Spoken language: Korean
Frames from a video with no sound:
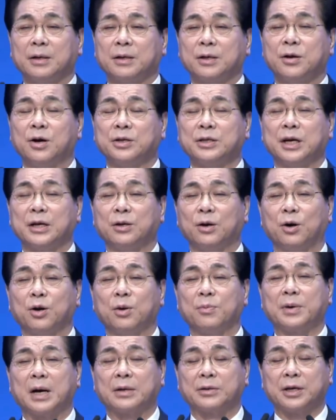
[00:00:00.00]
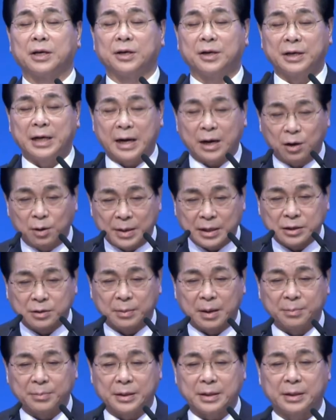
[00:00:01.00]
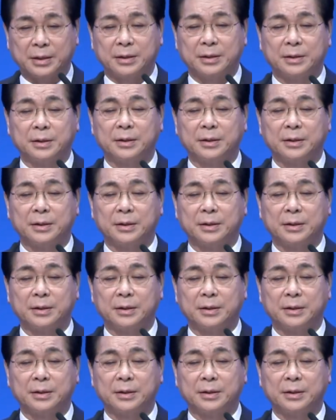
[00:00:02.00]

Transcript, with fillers: 경적인 어려움 가운데 일어나라고 말씀합니다.